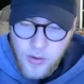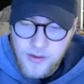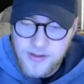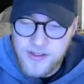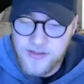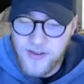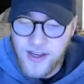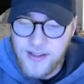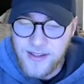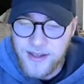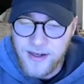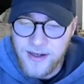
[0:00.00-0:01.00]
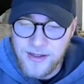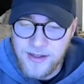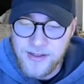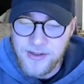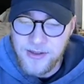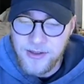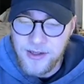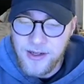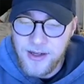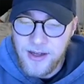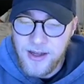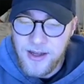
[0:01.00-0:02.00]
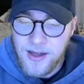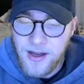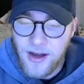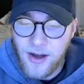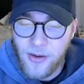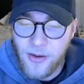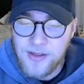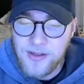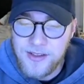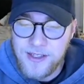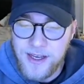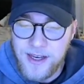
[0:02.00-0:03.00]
zweite Generation. Auch sehr,